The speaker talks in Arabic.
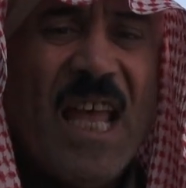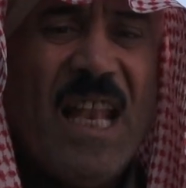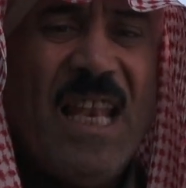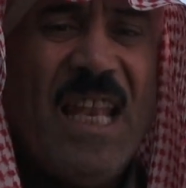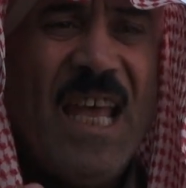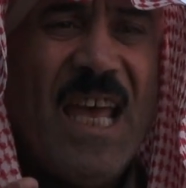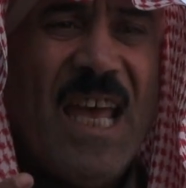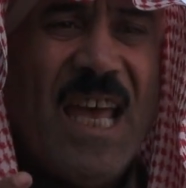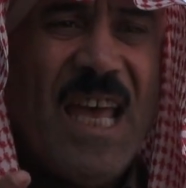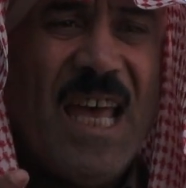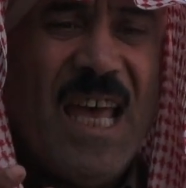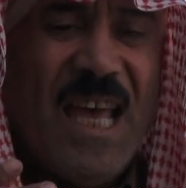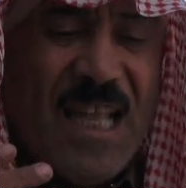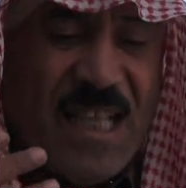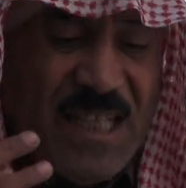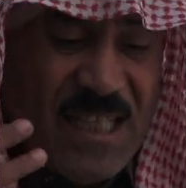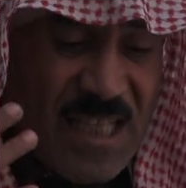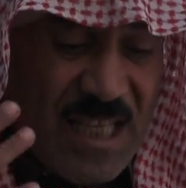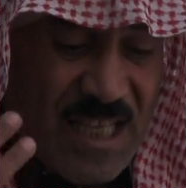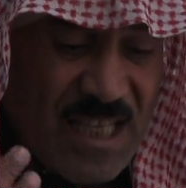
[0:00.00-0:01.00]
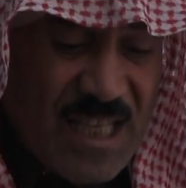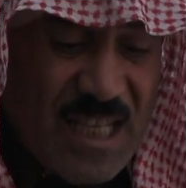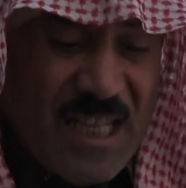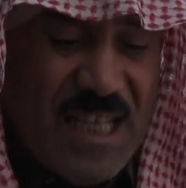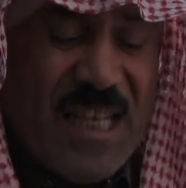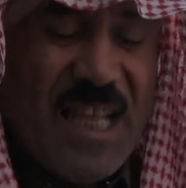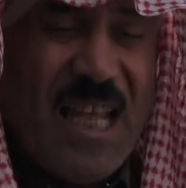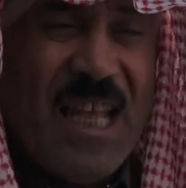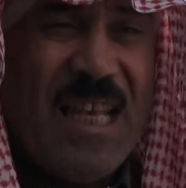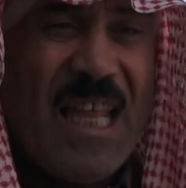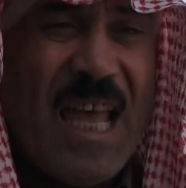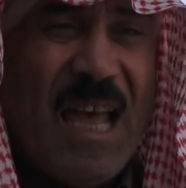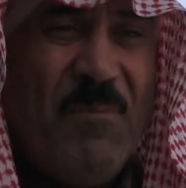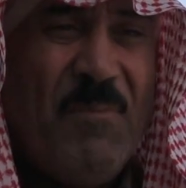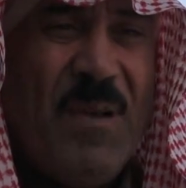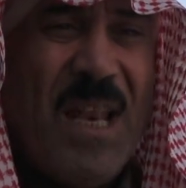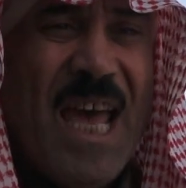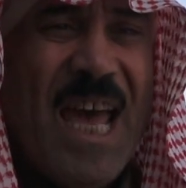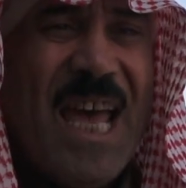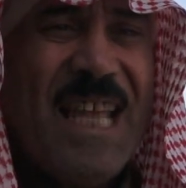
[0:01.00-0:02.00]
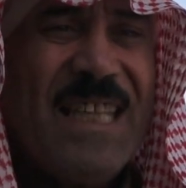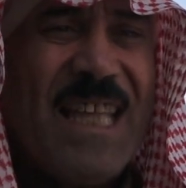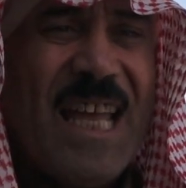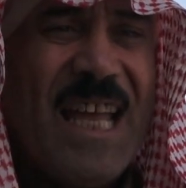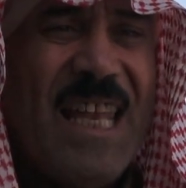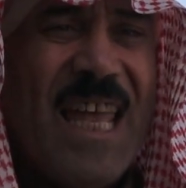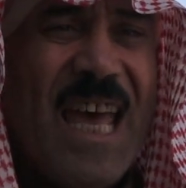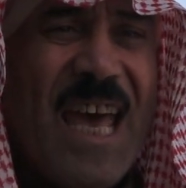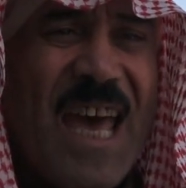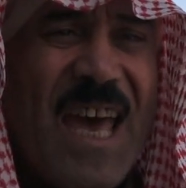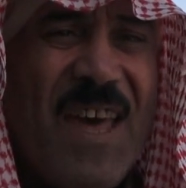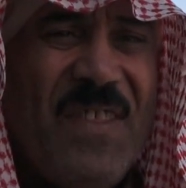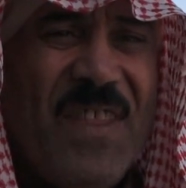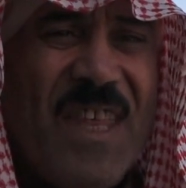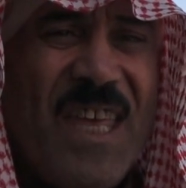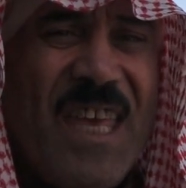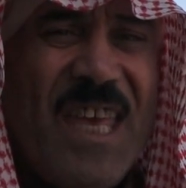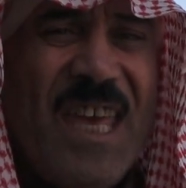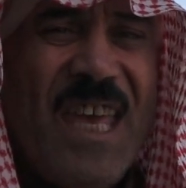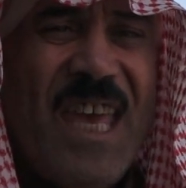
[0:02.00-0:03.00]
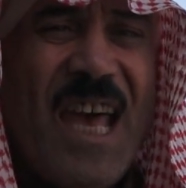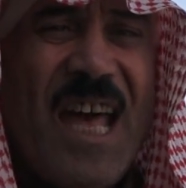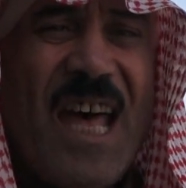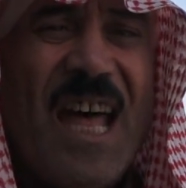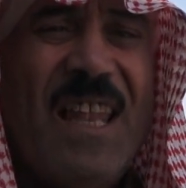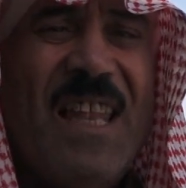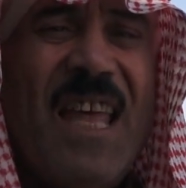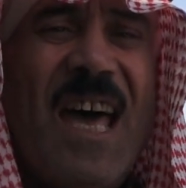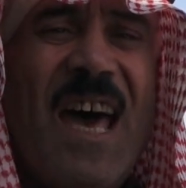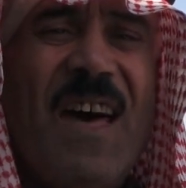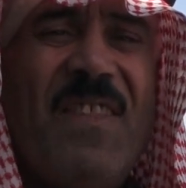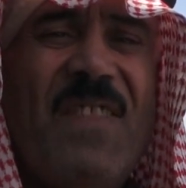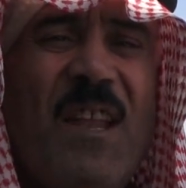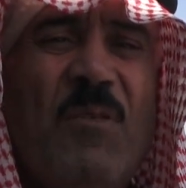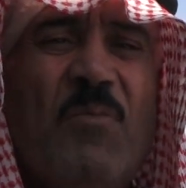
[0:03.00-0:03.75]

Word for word: الحملات على هذه على هذا